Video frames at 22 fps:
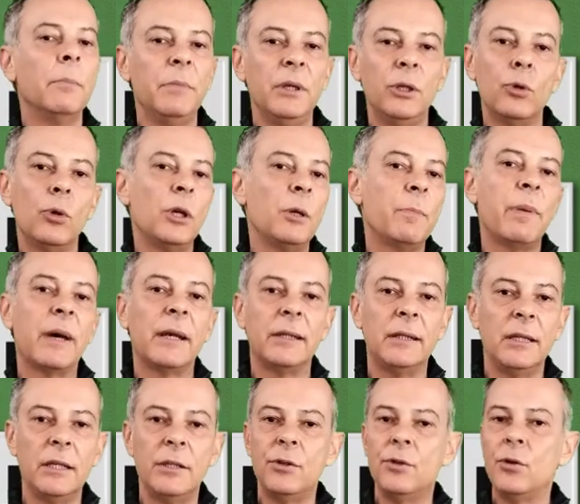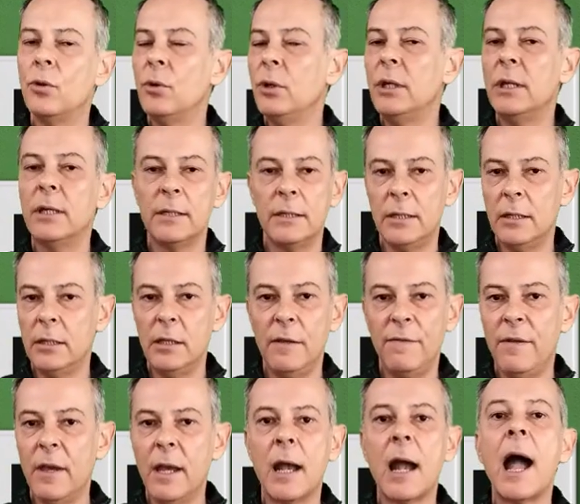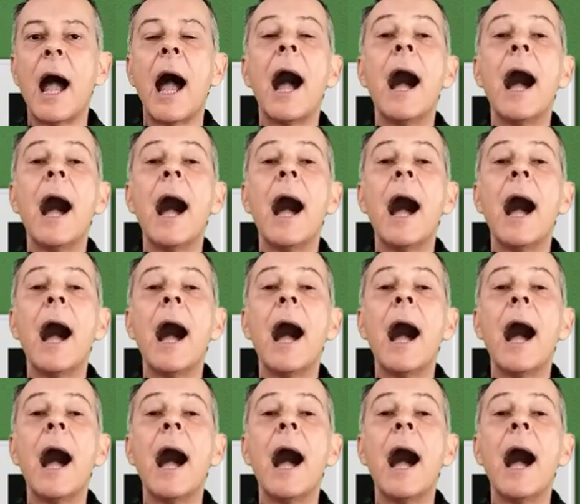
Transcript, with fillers: Minori partizioni significa